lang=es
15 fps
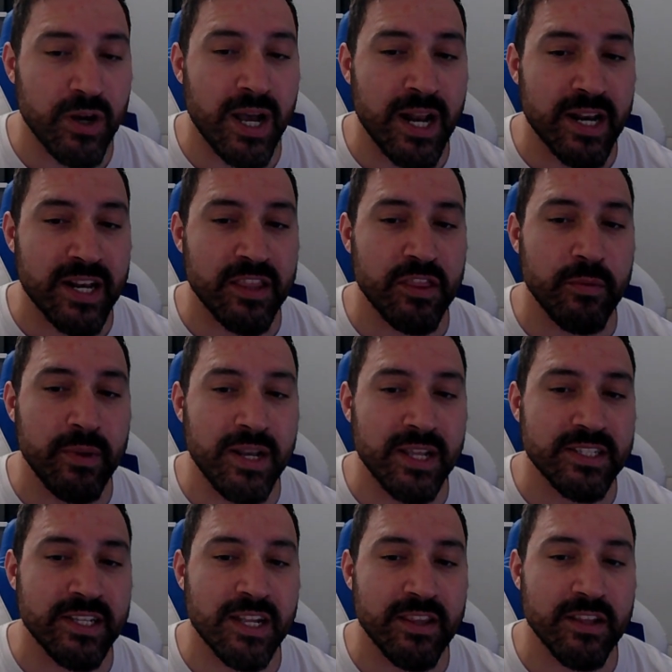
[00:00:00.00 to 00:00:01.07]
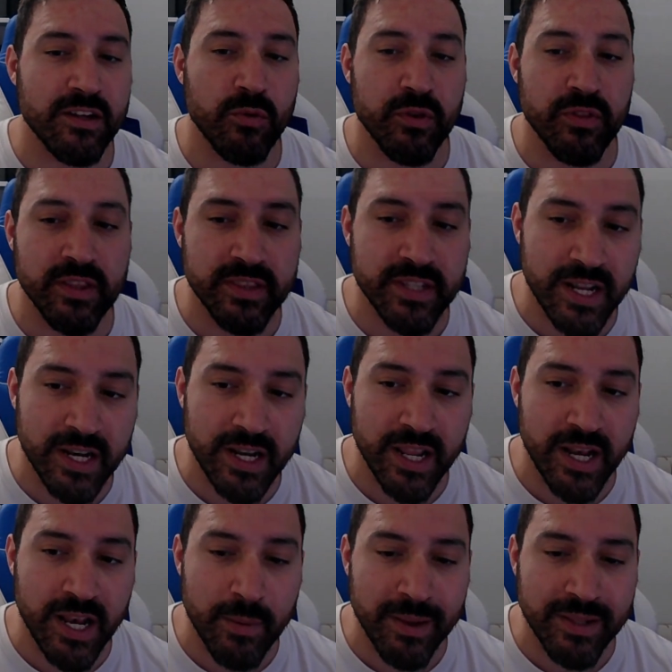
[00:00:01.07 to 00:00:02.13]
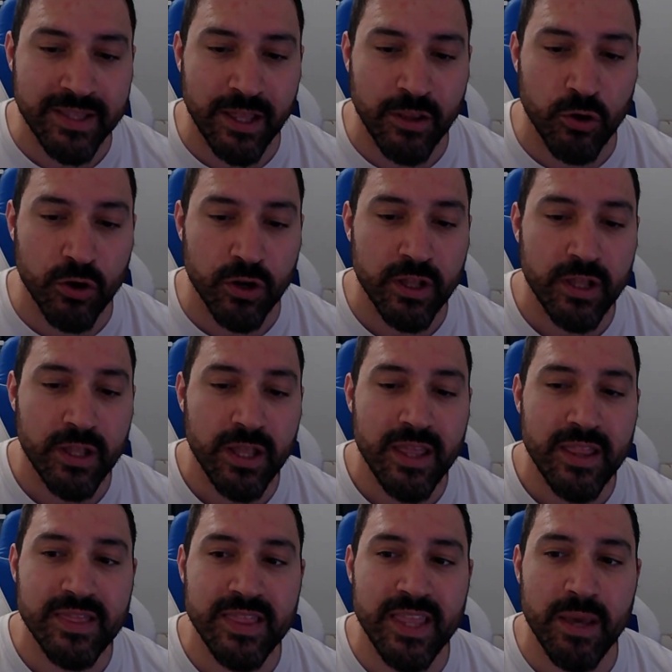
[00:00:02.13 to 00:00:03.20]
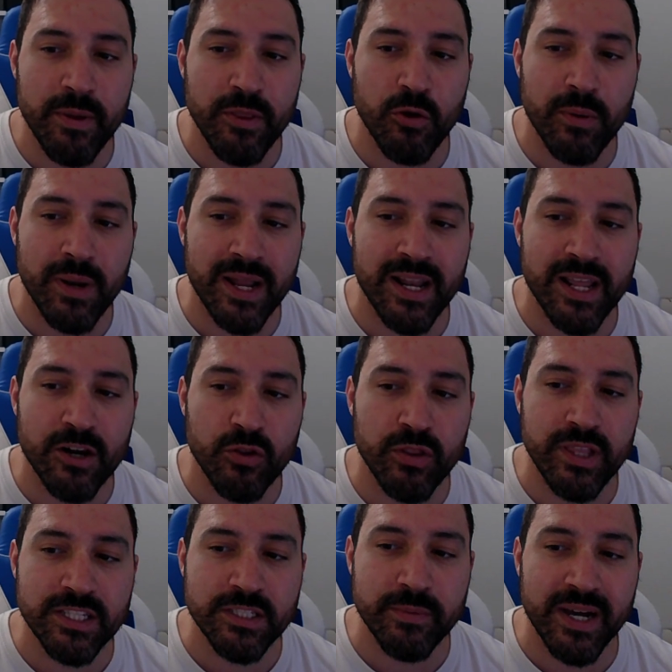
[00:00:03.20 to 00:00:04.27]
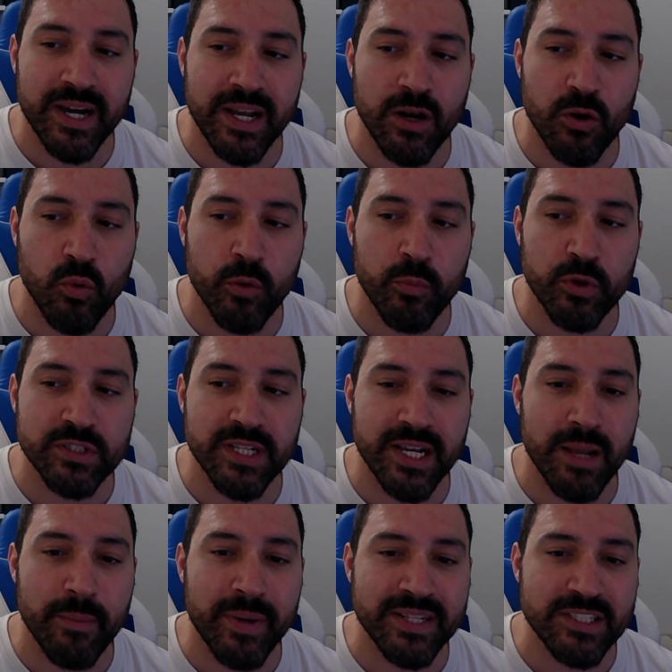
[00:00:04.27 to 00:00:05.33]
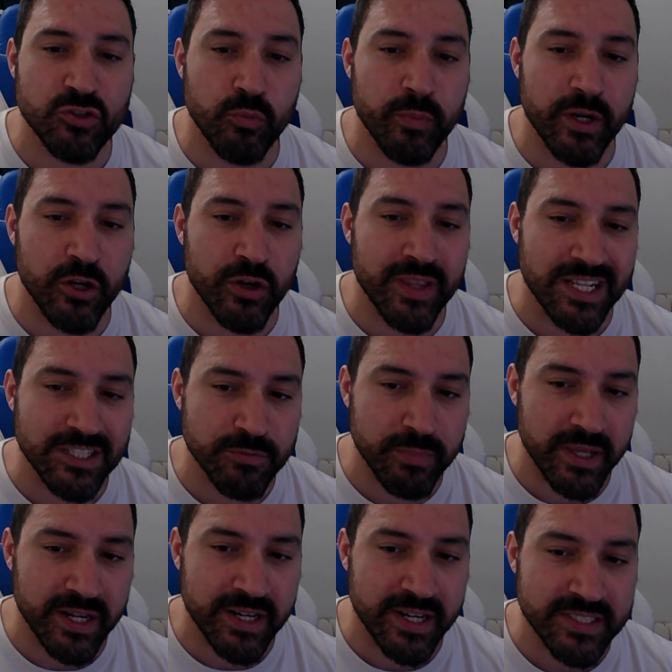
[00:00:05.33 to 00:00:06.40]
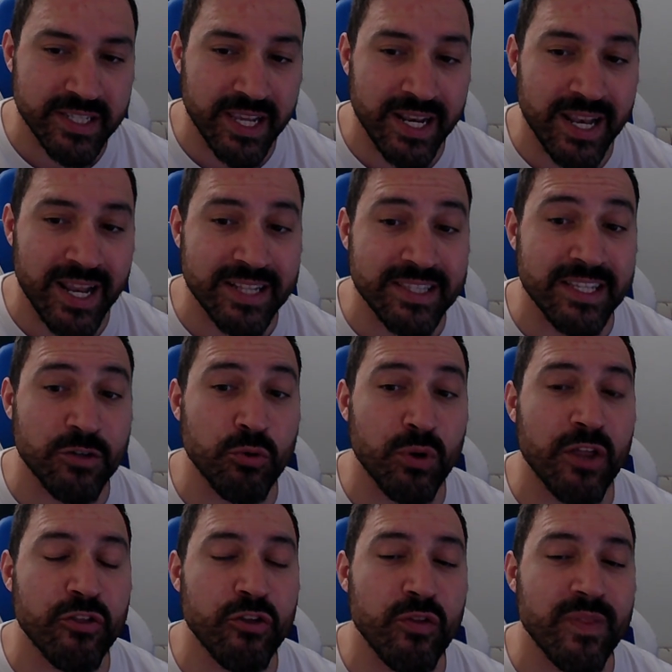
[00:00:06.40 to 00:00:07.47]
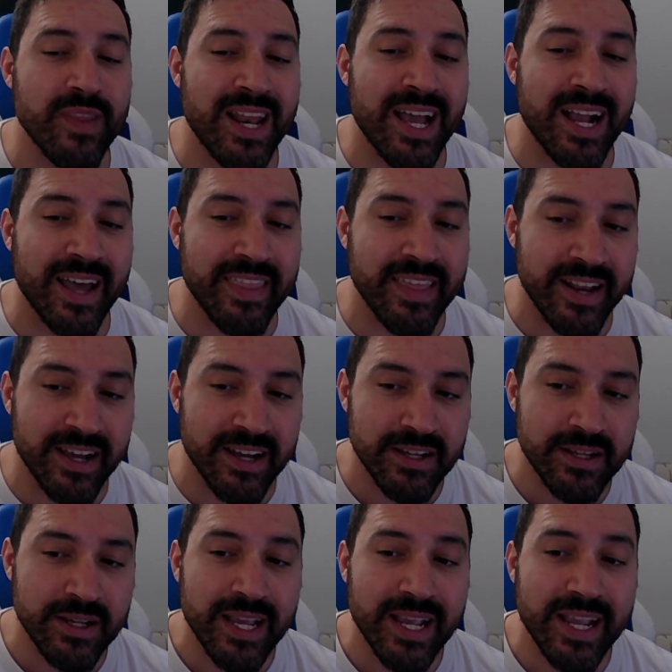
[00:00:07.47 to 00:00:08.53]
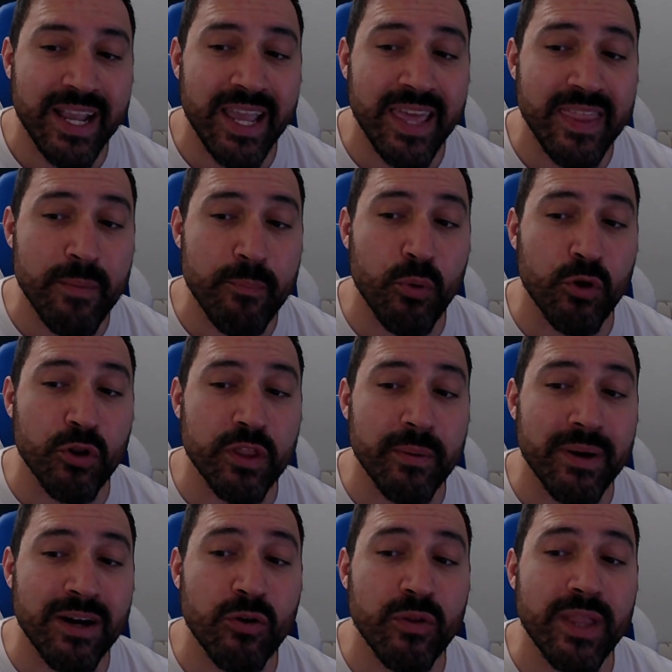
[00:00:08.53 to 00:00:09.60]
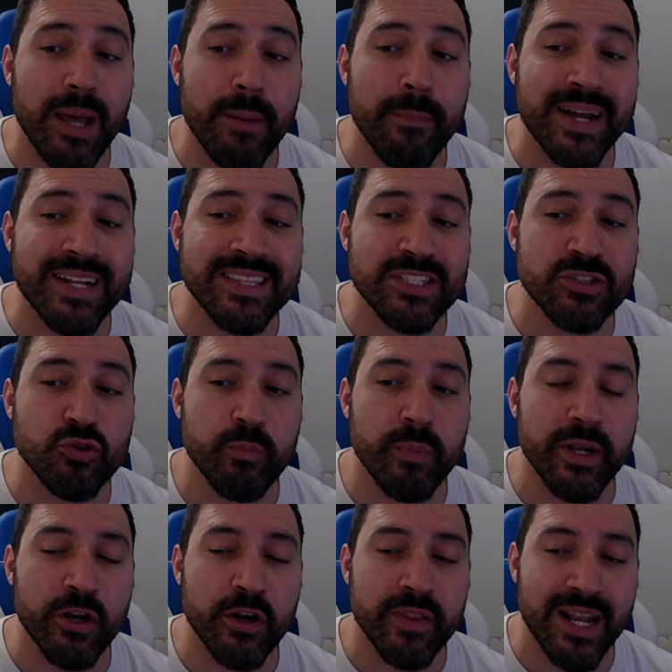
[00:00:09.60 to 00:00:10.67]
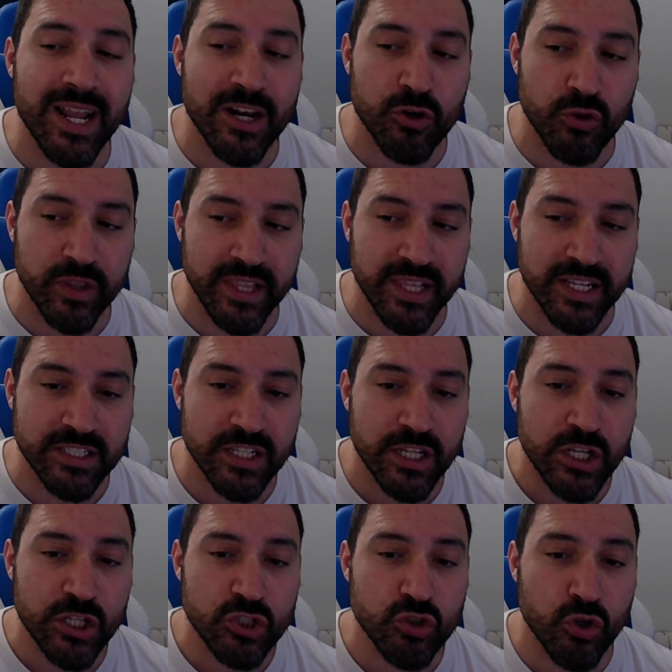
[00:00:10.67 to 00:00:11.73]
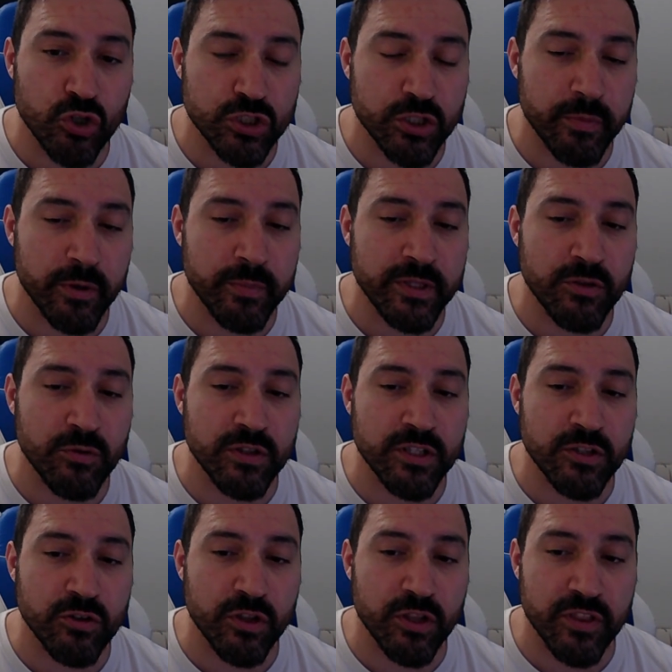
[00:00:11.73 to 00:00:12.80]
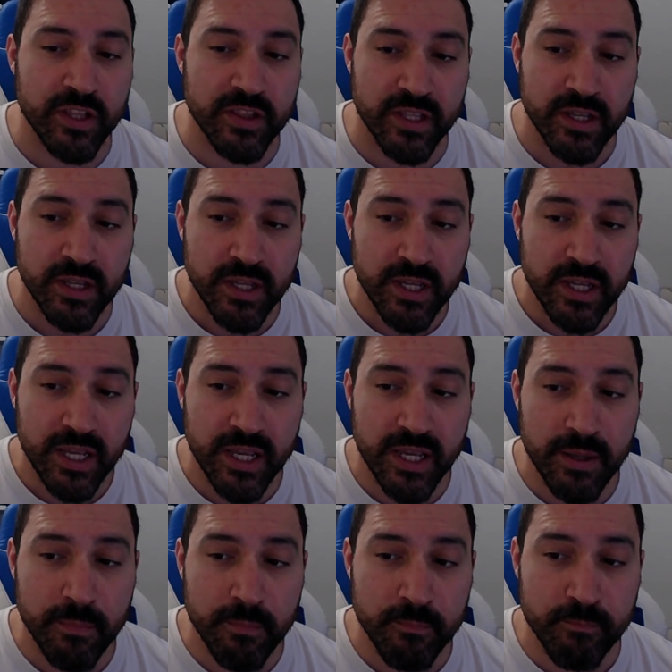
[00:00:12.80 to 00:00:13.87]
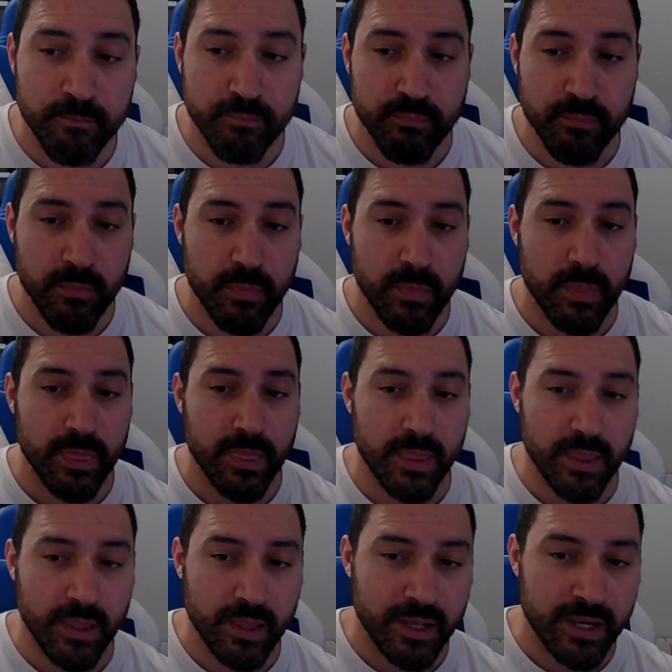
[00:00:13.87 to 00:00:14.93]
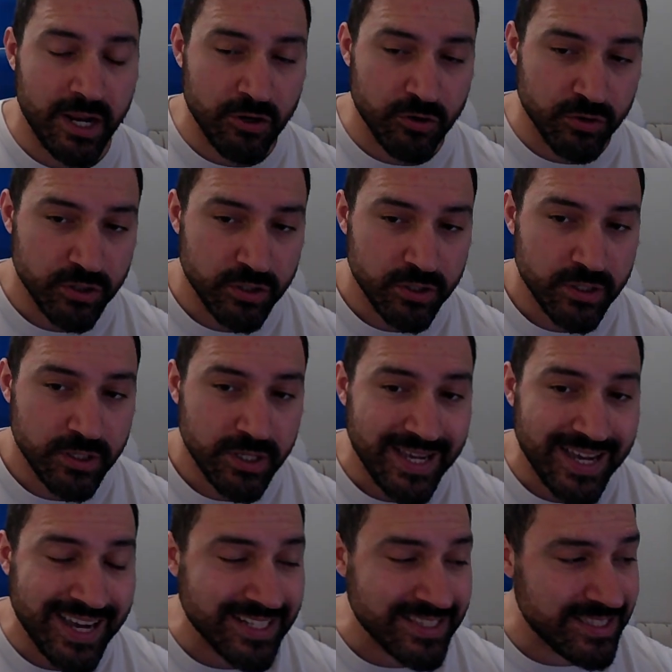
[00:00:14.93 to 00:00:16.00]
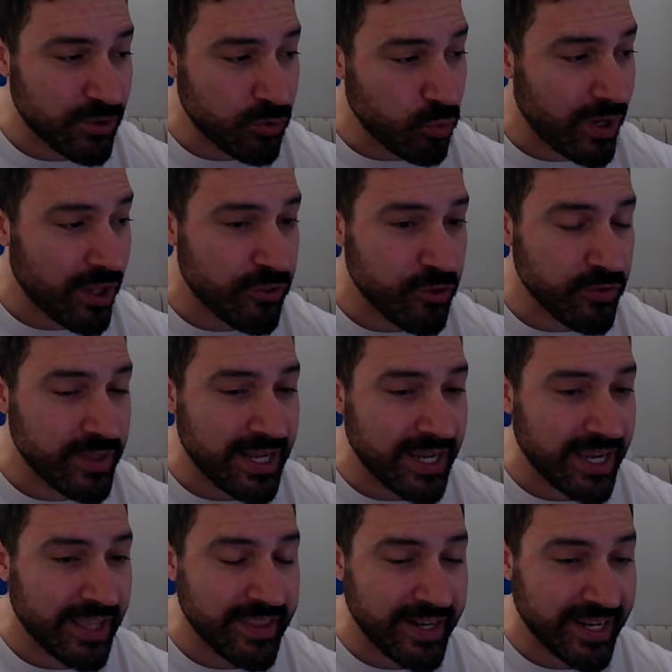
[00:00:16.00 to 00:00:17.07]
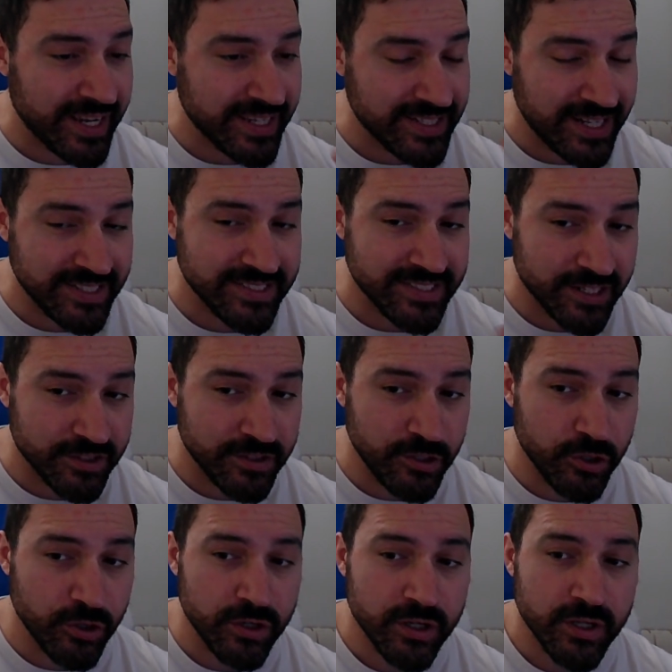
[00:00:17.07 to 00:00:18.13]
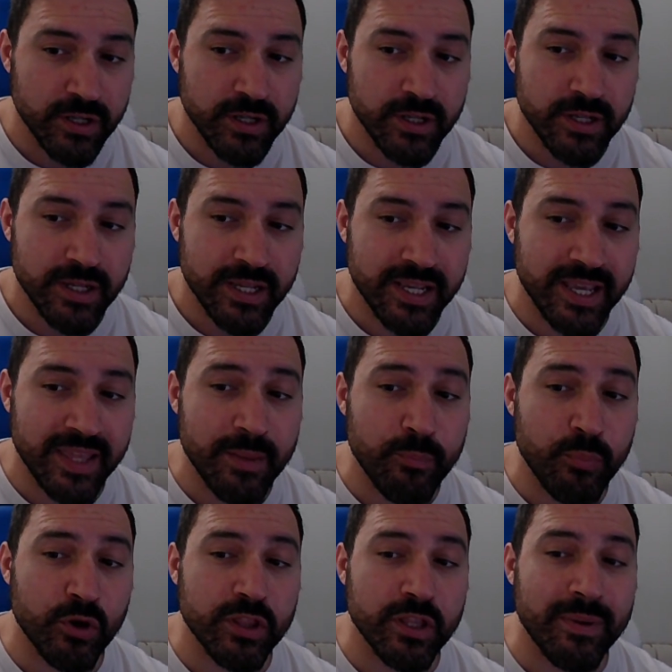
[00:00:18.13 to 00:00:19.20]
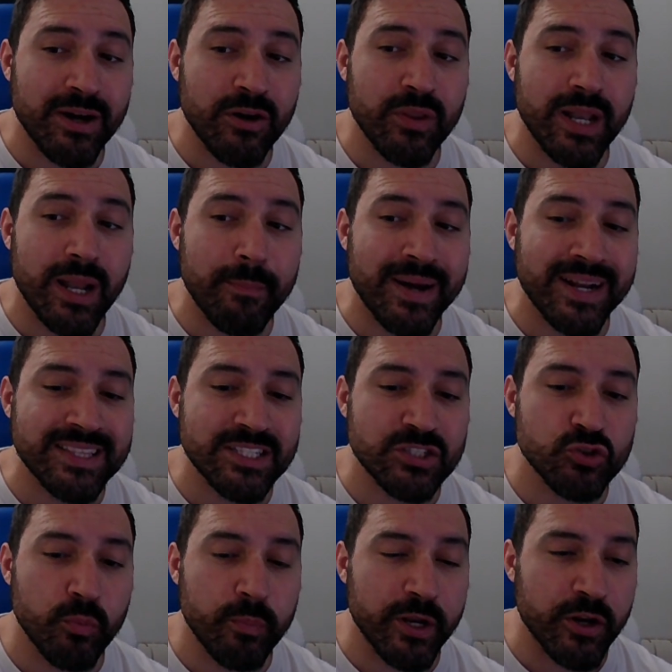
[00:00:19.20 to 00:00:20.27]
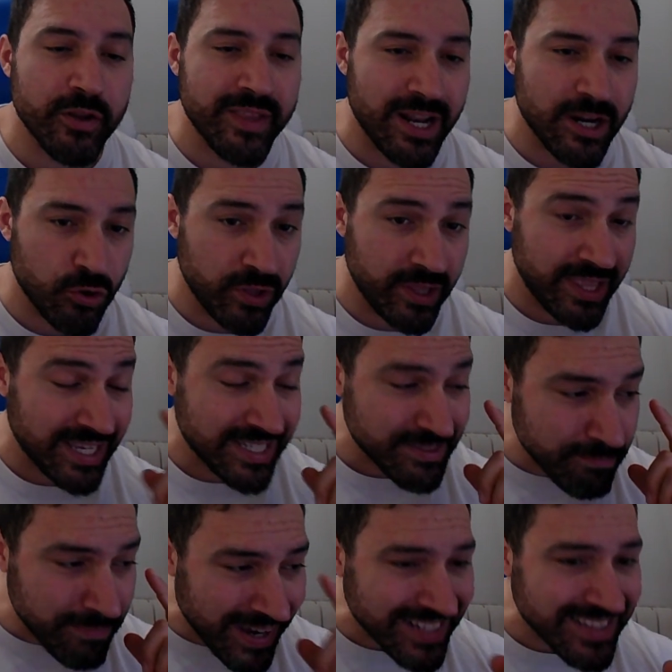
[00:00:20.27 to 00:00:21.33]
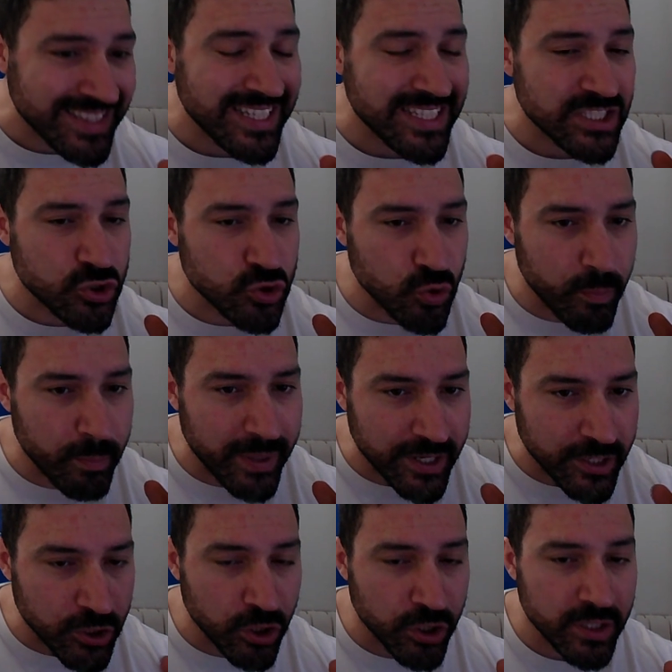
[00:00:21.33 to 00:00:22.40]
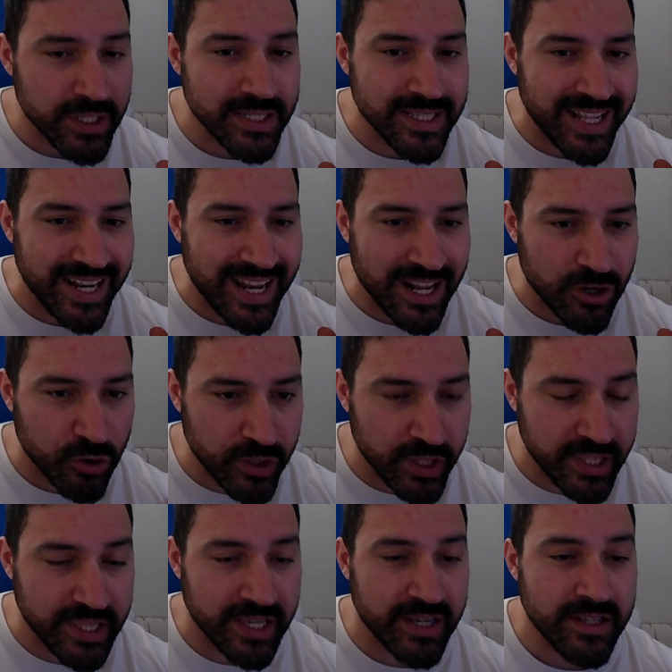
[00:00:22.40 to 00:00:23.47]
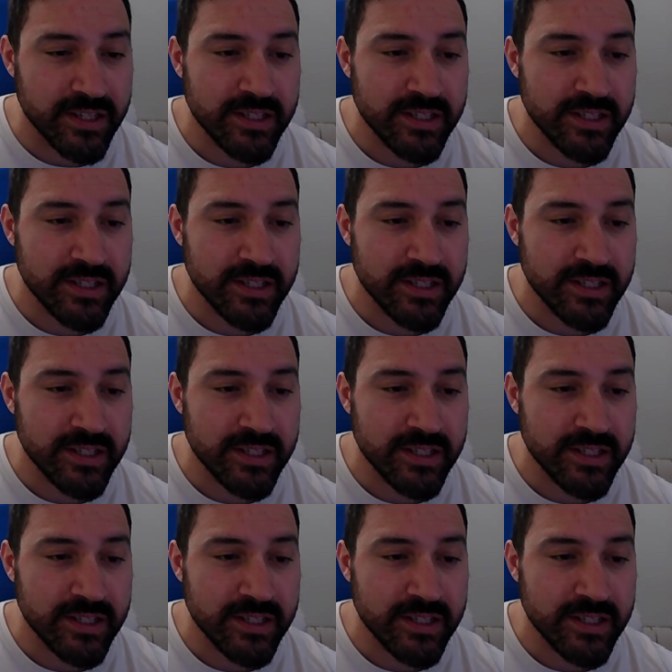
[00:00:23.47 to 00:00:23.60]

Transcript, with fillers: Al recibir la señal del juez central, el levantador debe doblar las rodillas y bajar el cuerpo hasta que la parte superior de las piernas en la articulación de la cadera quede por debajo de la parte superior de las rodillas. Solo se permite un intento decente. Em, claro, articulación de la cadera, que es la inserción, quede por debajo de la parte superior de la rodilla. Parte superior de la rodilla.